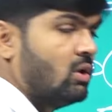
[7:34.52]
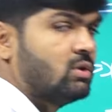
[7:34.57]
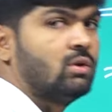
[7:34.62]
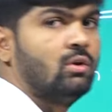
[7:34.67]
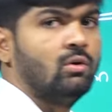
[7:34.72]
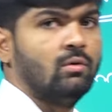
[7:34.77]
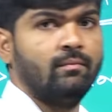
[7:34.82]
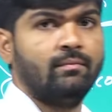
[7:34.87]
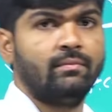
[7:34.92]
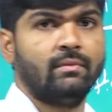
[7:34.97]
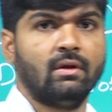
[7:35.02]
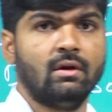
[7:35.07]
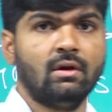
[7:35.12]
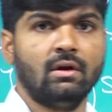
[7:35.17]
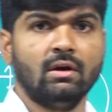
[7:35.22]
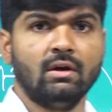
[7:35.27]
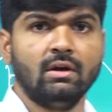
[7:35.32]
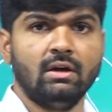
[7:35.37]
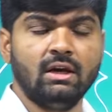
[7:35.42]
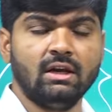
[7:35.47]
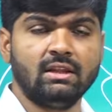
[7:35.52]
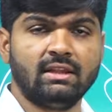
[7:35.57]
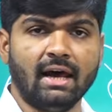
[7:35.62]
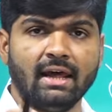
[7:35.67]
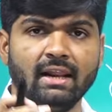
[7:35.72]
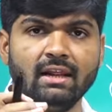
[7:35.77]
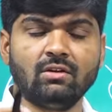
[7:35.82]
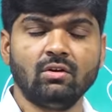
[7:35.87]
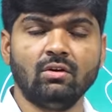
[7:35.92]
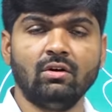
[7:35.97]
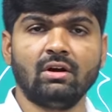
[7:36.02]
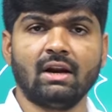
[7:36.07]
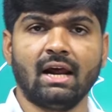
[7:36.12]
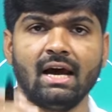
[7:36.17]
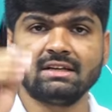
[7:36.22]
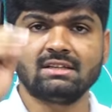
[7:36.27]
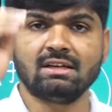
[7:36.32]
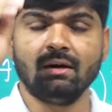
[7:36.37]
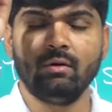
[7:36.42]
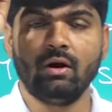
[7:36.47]
రోజులు ఈ దరిద్రుడు
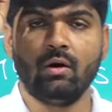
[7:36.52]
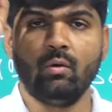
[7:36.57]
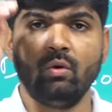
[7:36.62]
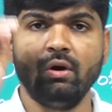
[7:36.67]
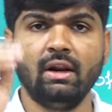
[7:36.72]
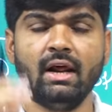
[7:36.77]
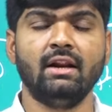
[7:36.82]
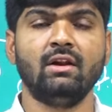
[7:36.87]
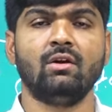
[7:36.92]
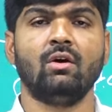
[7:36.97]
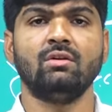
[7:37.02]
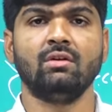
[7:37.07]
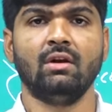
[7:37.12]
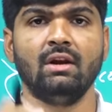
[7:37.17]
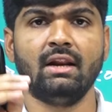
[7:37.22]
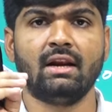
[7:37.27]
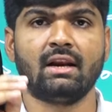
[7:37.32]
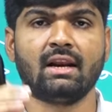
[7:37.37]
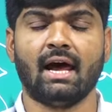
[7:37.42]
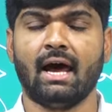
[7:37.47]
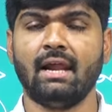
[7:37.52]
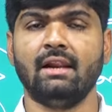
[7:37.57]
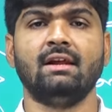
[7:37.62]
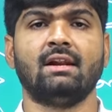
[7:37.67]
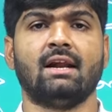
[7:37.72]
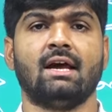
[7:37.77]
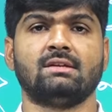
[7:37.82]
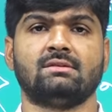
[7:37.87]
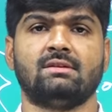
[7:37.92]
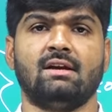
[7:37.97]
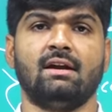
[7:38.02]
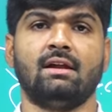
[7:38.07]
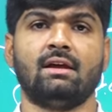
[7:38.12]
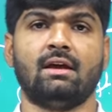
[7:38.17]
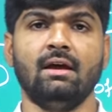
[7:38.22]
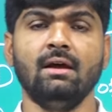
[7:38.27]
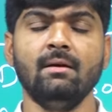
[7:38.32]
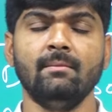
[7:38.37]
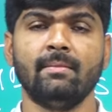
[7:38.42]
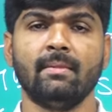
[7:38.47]
రాష్ట్రంలో ఉన్నన్ని రోజులు నేను రాని
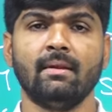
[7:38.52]
రాష్ట్రానికి